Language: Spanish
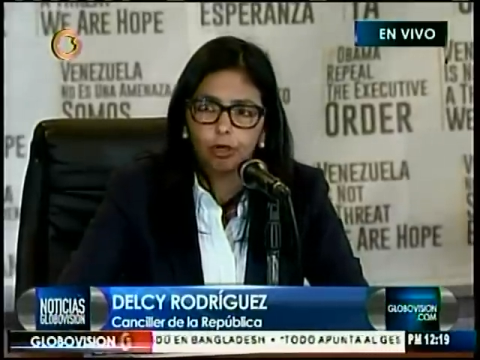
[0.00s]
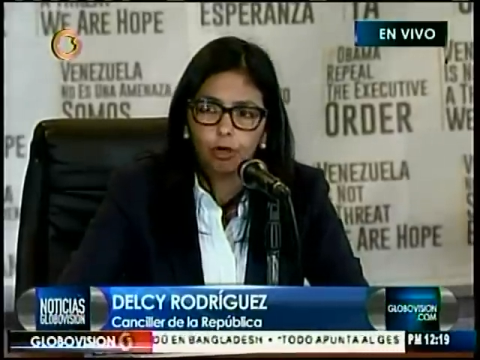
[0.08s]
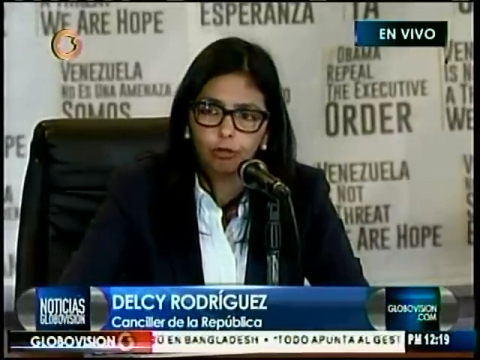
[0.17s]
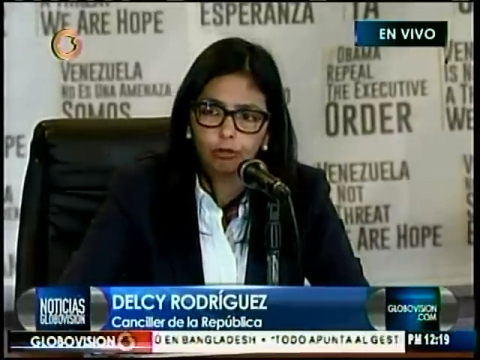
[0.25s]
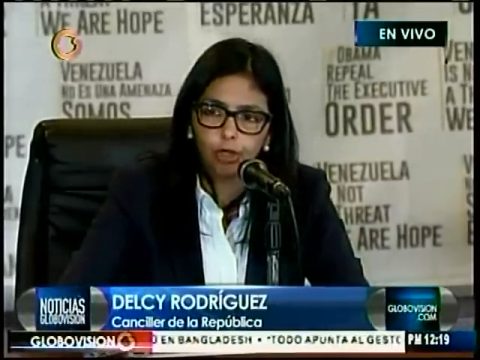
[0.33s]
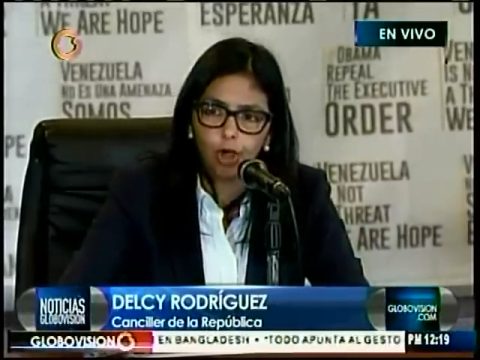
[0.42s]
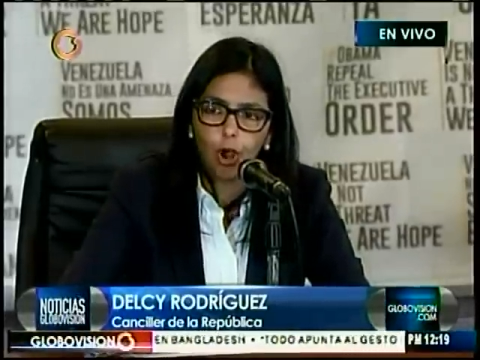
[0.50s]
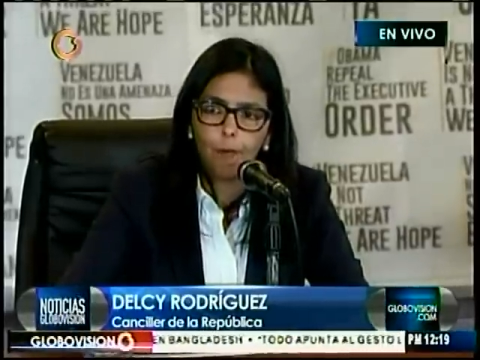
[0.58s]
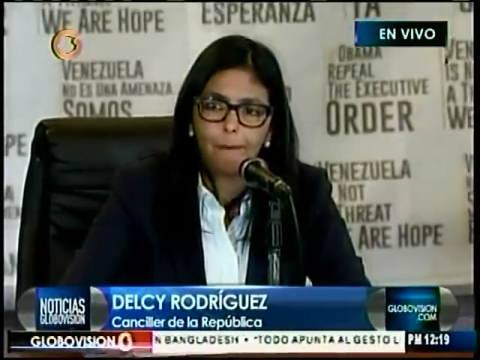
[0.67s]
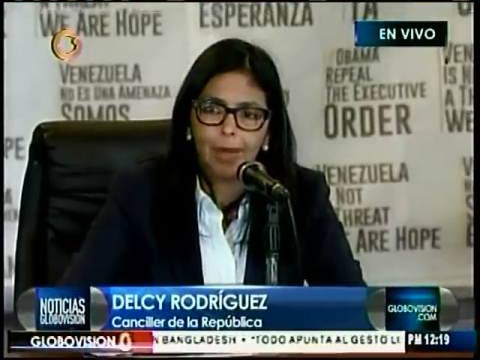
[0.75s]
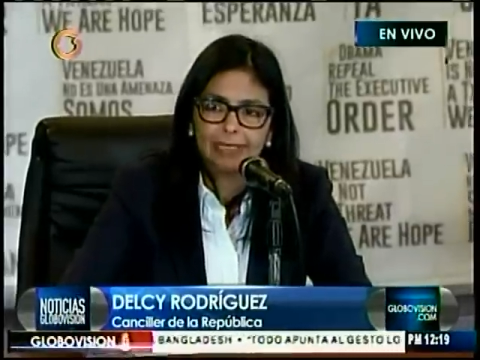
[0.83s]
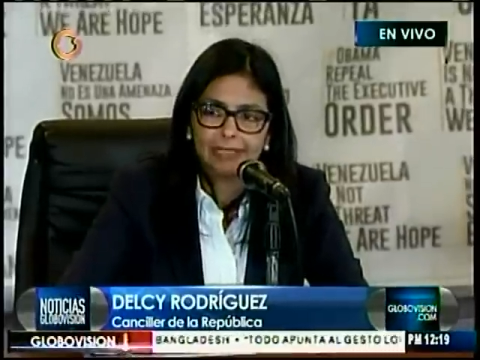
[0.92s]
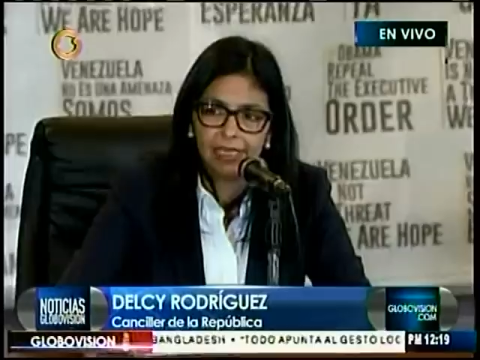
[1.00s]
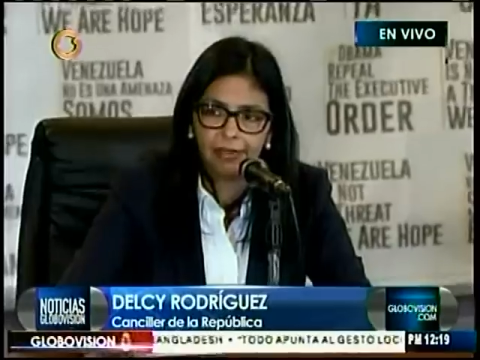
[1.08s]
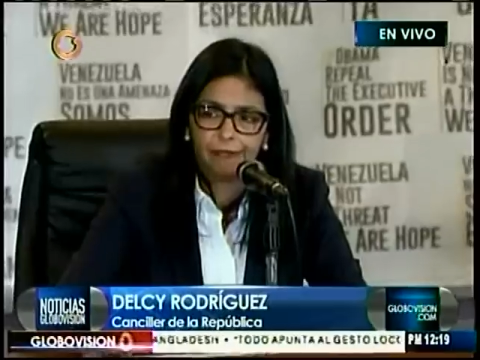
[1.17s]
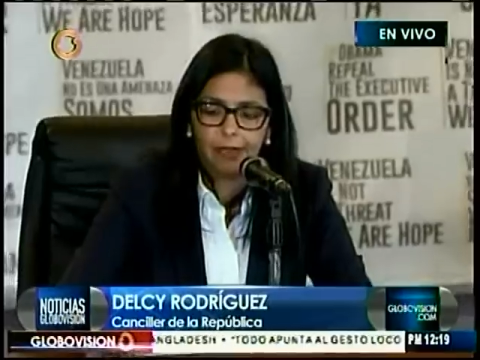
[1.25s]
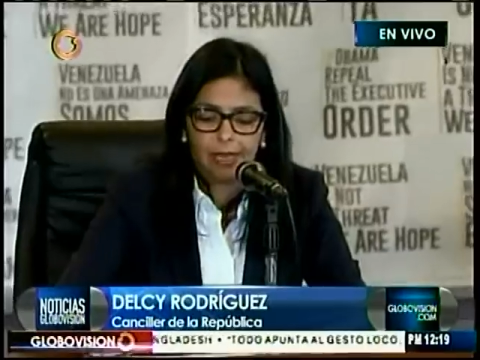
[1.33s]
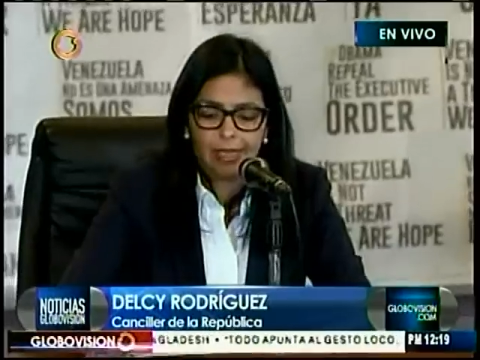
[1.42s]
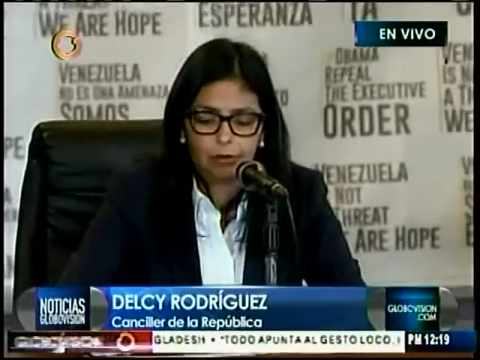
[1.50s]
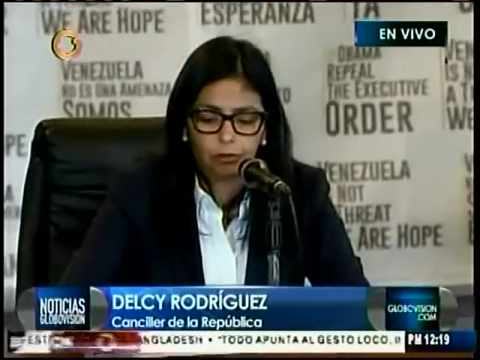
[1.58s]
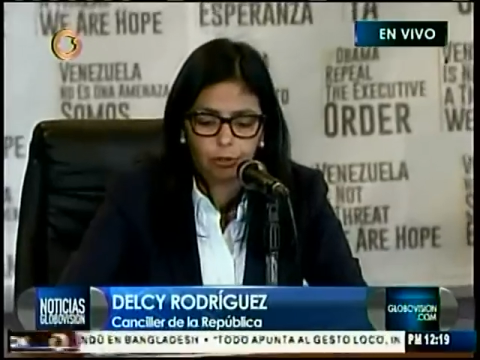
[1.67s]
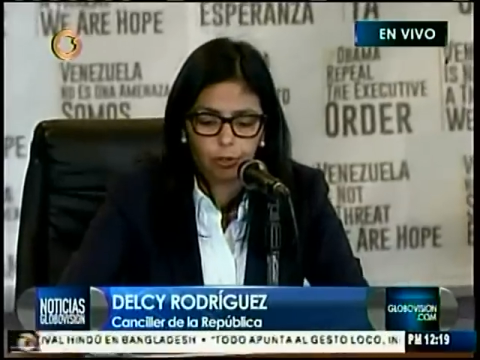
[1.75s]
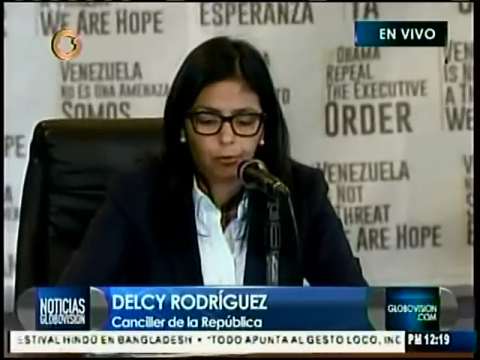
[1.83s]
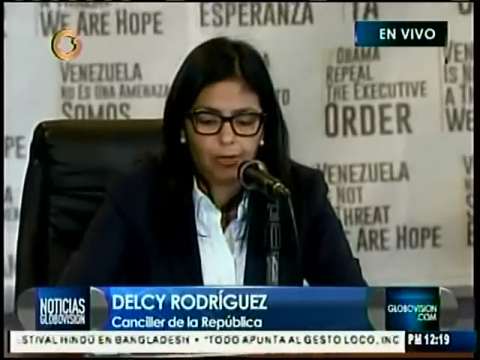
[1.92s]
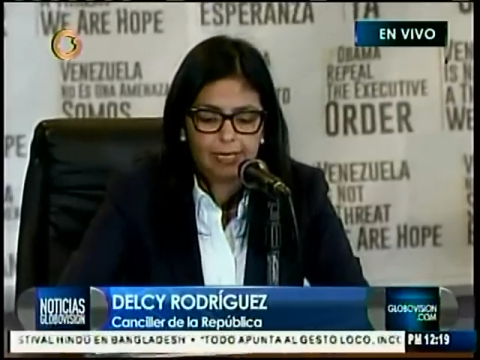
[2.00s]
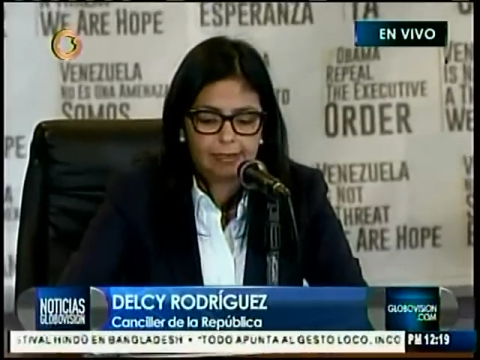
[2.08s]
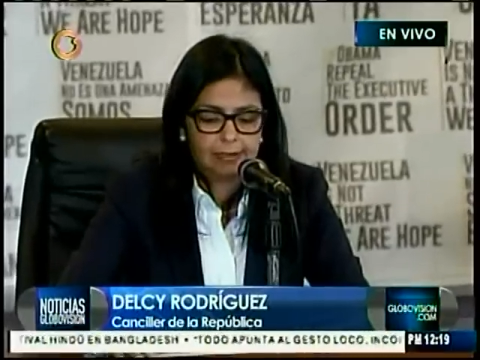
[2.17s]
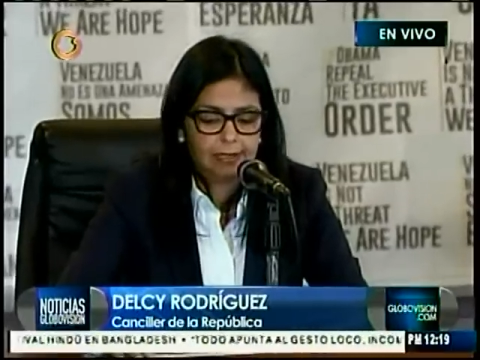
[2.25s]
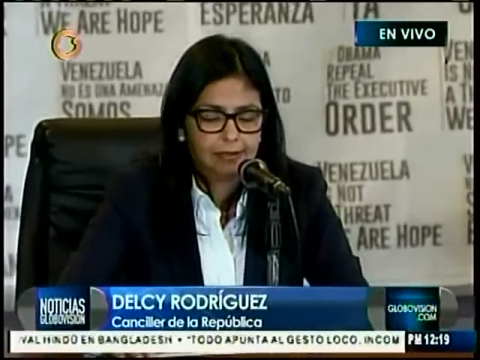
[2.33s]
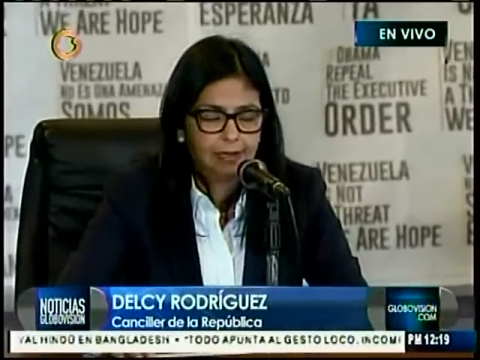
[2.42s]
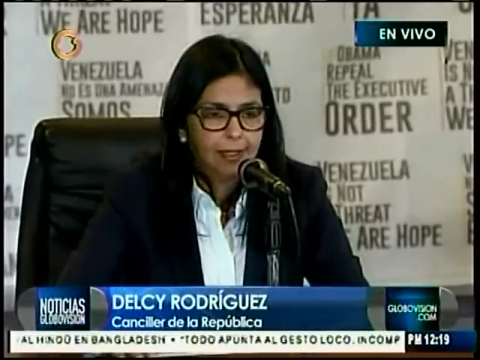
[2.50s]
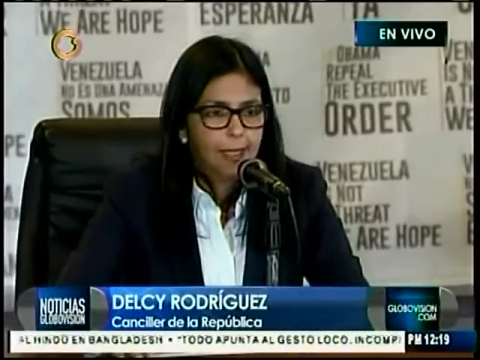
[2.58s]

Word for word: solución pacífica de controversias,